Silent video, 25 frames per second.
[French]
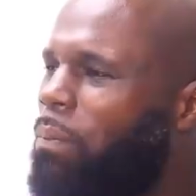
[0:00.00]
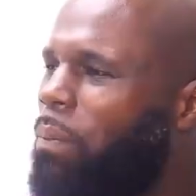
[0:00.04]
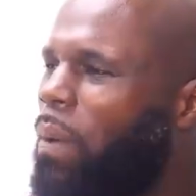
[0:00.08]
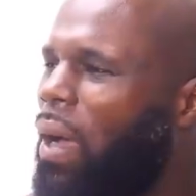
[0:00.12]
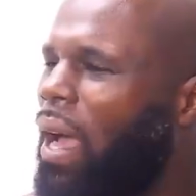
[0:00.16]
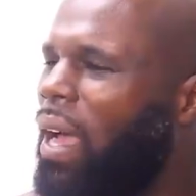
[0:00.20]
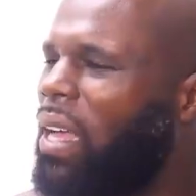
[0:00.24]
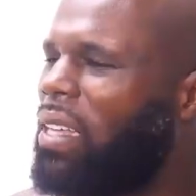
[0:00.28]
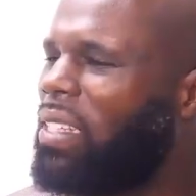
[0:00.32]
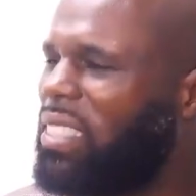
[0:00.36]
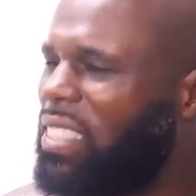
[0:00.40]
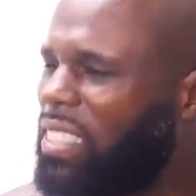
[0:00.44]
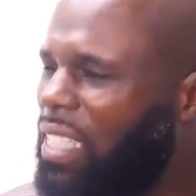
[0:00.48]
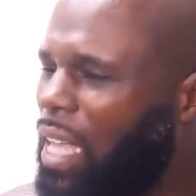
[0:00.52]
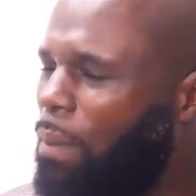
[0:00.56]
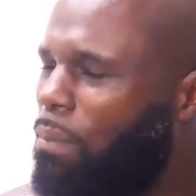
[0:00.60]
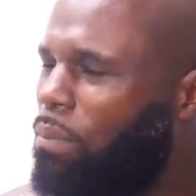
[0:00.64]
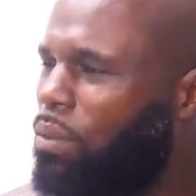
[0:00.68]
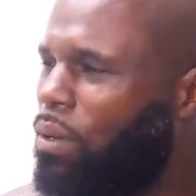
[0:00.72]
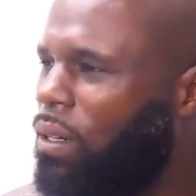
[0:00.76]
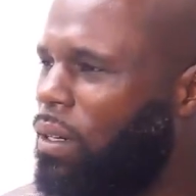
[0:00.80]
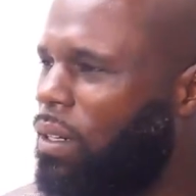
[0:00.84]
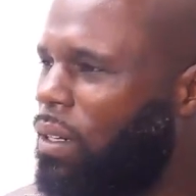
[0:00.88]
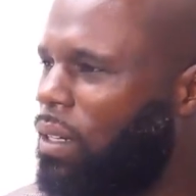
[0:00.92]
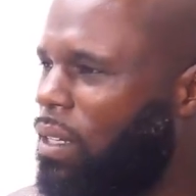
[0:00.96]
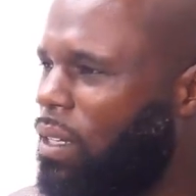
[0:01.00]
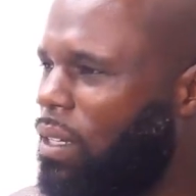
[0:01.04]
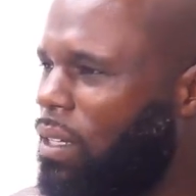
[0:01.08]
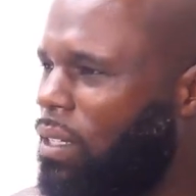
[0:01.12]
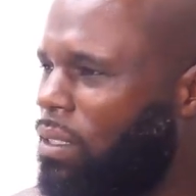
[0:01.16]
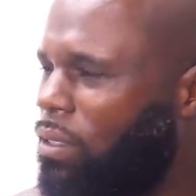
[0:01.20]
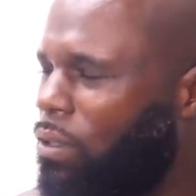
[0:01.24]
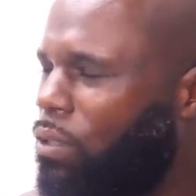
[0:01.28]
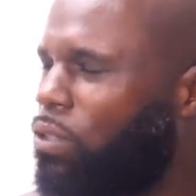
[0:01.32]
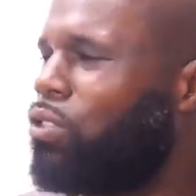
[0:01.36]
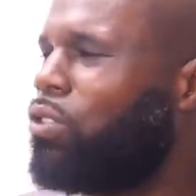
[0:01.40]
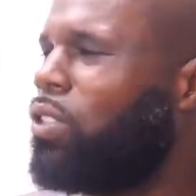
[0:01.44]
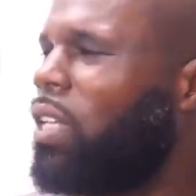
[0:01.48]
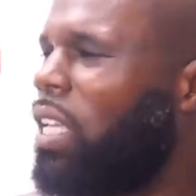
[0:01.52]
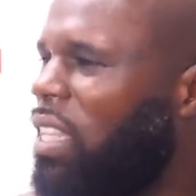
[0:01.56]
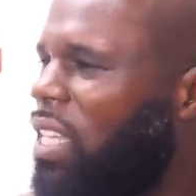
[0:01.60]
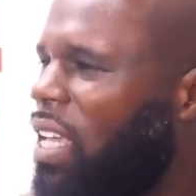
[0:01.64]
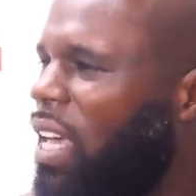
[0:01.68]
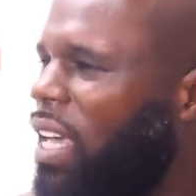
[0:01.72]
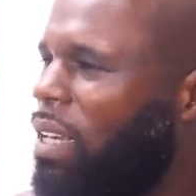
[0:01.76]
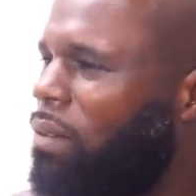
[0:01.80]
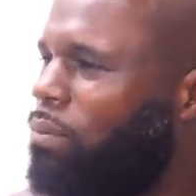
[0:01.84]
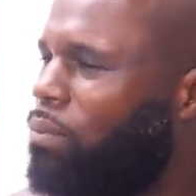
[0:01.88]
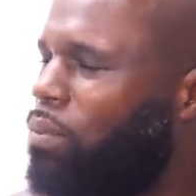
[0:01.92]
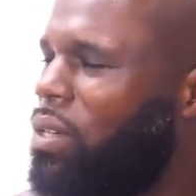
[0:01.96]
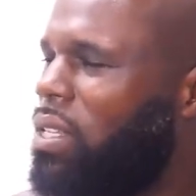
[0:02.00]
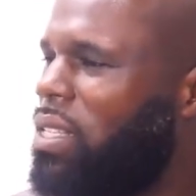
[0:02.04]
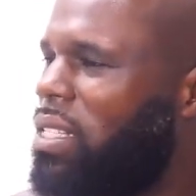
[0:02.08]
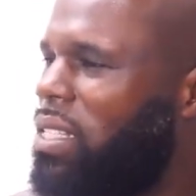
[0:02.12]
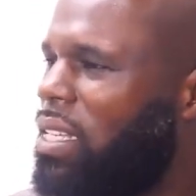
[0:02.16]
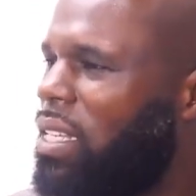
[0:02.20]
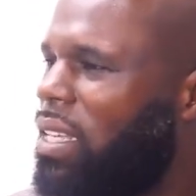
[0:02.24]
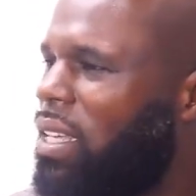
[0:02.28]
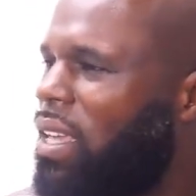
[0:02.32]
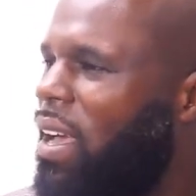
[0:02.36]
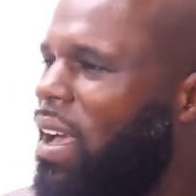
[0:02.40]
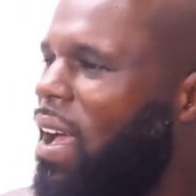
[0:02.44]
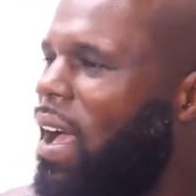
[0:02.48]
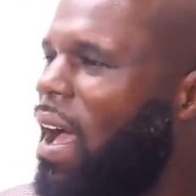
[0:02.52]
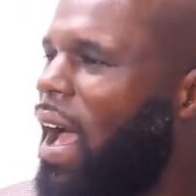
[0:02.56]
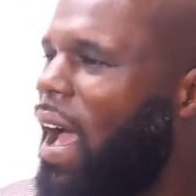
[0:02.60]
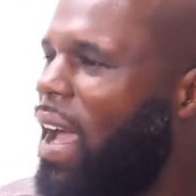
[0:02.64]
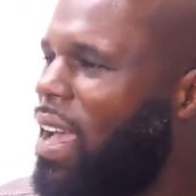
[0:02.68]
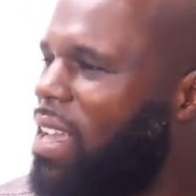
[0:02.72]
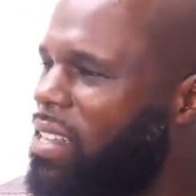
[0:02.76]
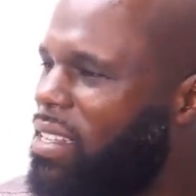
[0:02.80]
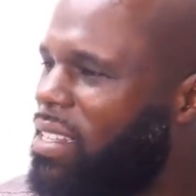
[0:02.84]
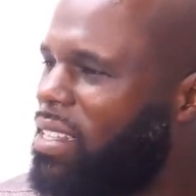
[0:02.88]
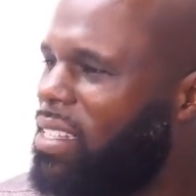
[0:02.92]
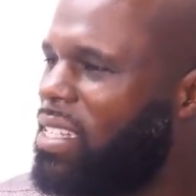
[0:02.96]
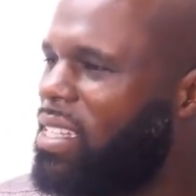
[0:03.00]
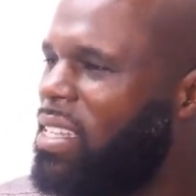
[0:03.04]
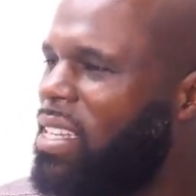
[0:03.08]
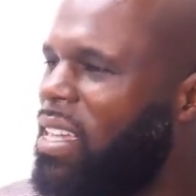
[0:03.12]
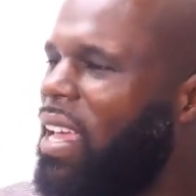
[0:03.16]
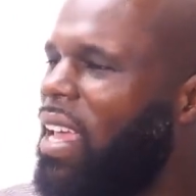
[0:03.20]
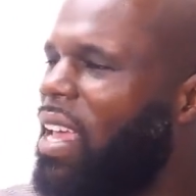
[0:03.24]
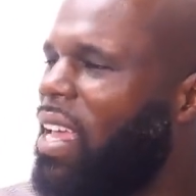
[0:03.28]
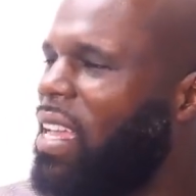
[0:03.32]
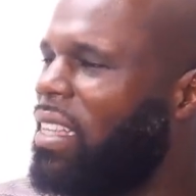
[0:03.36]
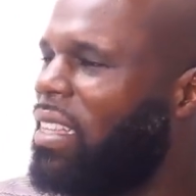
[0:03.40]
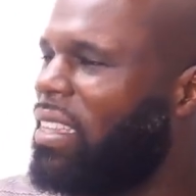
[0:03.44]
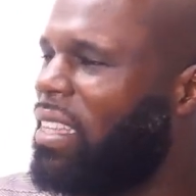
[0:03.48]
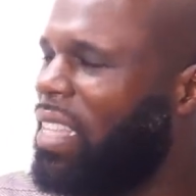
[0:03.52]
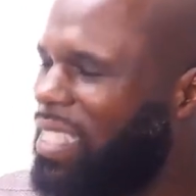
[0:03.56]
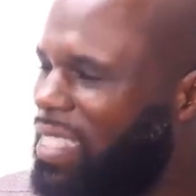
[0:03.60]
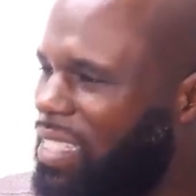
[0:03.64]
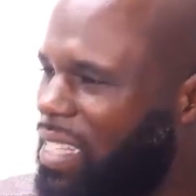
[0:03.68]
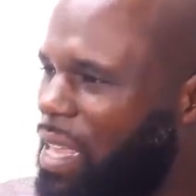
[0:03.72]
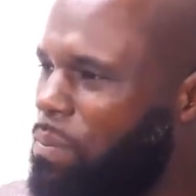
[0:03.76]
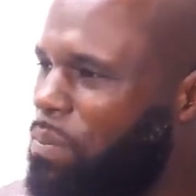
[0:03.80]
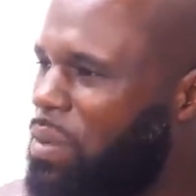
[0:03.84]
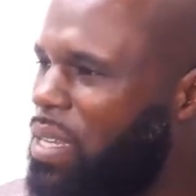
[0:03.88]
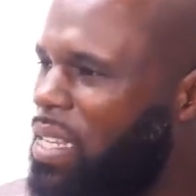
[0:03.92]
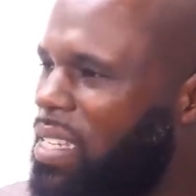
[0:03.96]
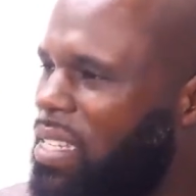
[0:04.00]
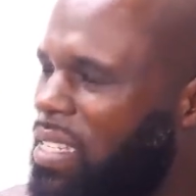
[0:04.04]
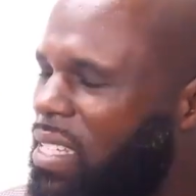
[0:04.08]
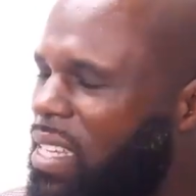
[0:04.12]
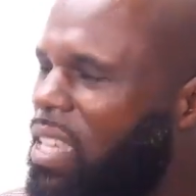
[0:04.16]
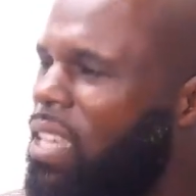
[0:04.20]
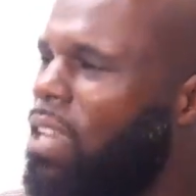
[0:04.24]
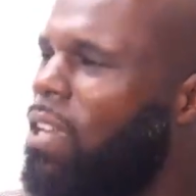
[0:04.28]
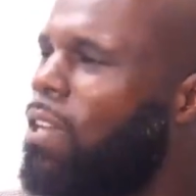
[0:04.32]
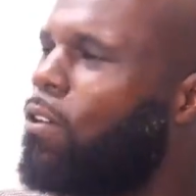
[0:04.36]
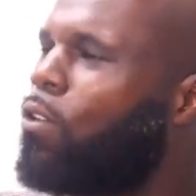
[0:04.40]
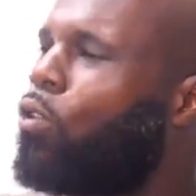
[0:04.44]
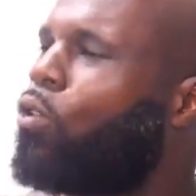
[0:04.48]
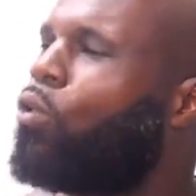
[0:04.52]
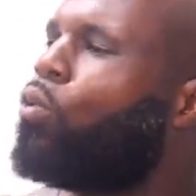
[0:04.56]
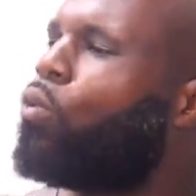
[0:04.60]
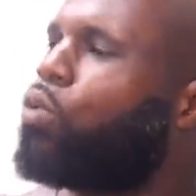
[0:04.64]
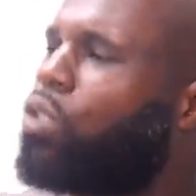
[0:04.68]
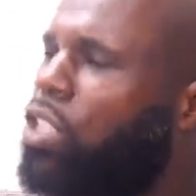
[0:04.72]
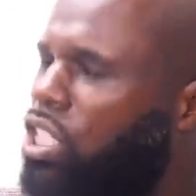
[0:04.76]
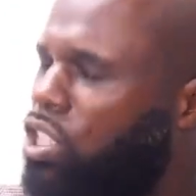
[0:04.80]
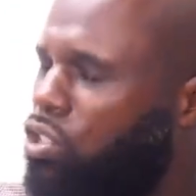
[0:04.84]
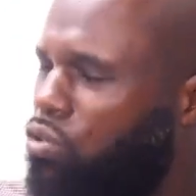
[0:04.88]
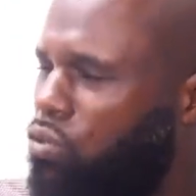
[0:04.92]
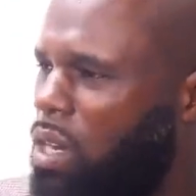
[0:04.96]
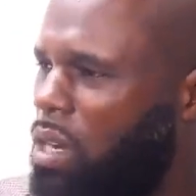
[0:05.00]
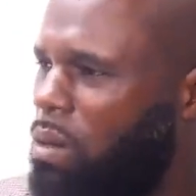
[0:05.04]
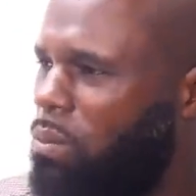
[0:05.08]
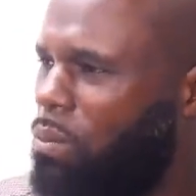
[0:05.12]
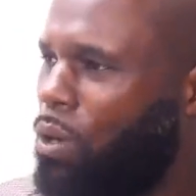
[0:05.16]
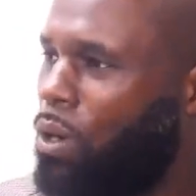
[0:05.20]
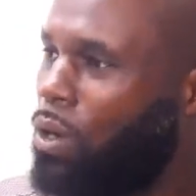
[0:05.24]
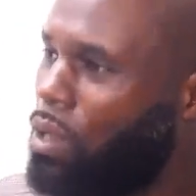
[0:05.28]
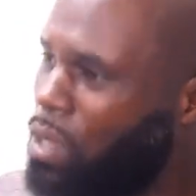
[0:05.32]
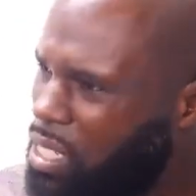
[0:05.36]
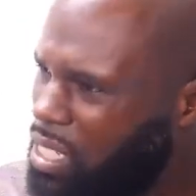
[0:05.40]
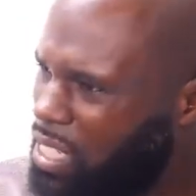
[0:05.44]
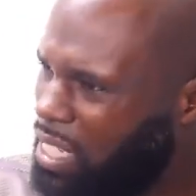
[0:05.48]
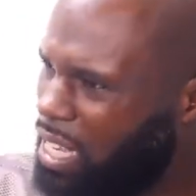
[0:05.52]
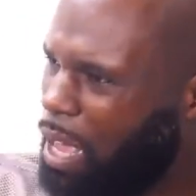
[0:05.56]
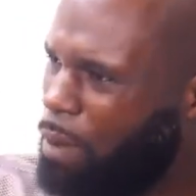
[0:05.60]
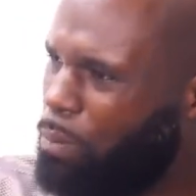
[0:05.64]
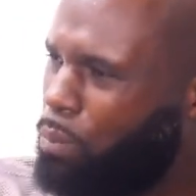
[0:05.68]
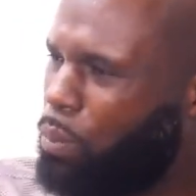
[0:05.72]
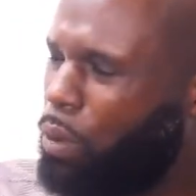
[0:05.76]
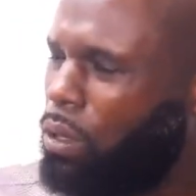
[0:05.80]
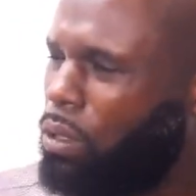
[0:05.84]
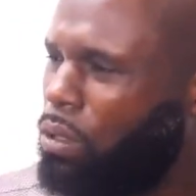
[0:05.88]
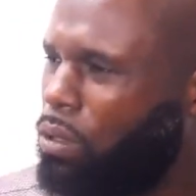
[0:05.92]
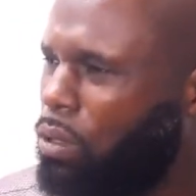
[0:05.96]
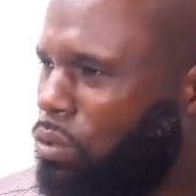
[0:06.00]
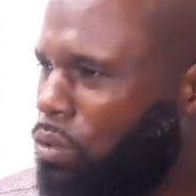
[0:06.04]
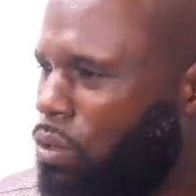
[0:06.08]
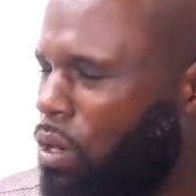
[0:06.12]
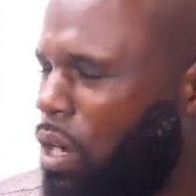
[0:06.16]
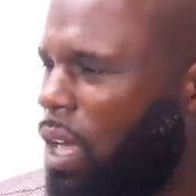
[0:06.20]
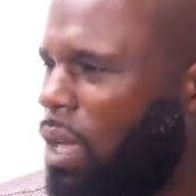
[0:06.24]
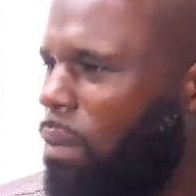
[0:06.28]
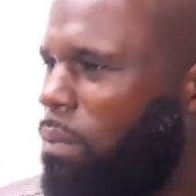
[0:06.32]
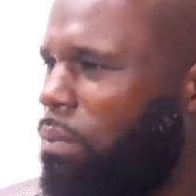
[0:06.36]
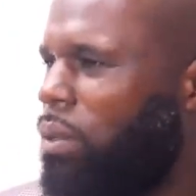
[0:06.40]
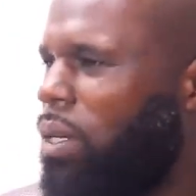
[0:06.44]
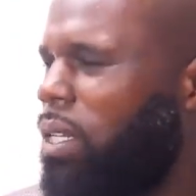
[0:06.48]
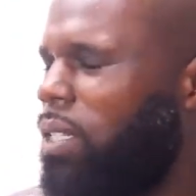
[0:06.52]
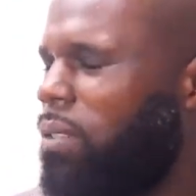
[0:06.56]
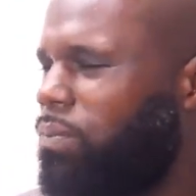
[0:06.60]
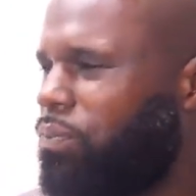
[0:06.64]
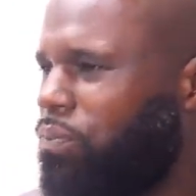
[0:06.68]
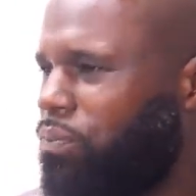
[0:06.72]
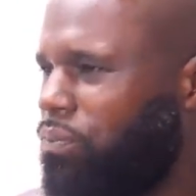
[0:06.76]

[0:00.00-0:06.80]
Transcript: pas instable dans son ADN politique. Haïti est déstabilisé continuellement. C'est important de le rappeler.